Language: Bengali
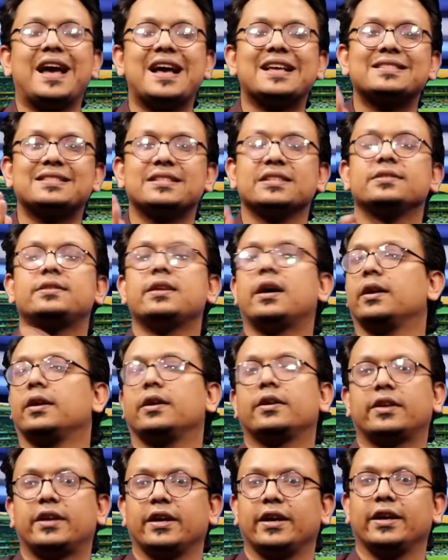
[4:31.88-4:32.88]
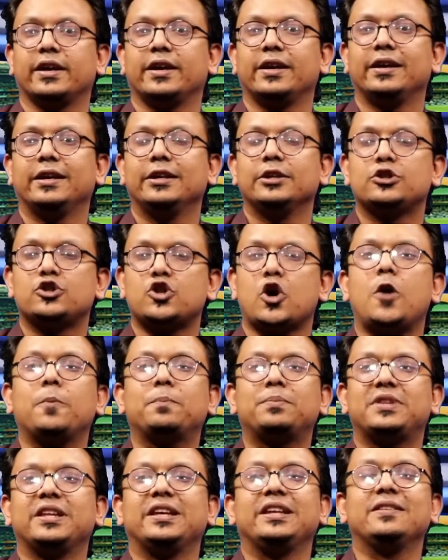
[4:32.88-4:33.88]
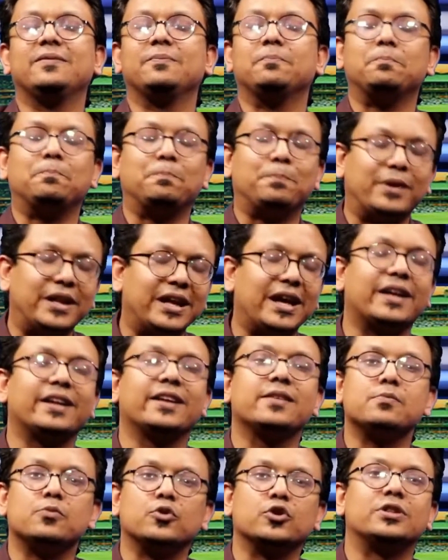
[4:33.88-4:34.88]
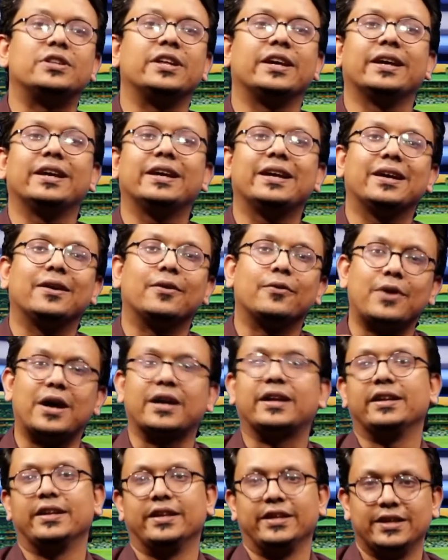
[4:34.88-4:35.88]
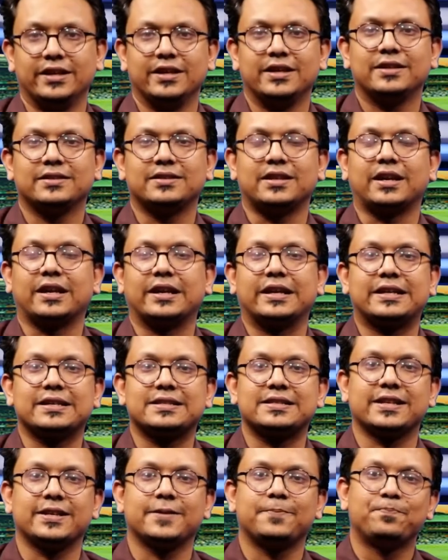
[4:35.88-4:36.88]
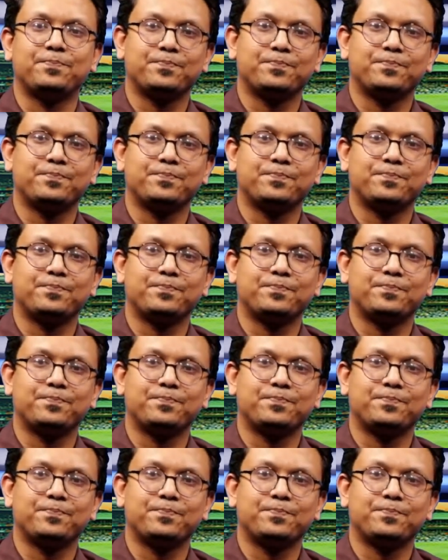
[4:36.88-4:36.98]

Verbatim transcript: অ্যাস্টন টার্নারকে টপ তিন প্লেয়ারের মধ্যে রাখেনি তারা রেখেছে